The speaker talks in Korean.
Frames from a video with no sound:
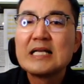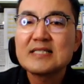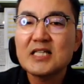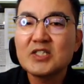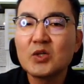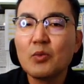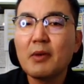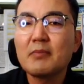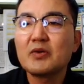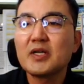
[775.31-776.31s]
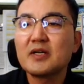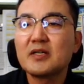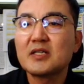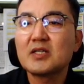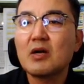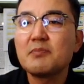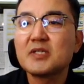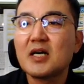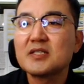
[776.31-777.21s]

4,500만 원에 거래됐다고 합니다.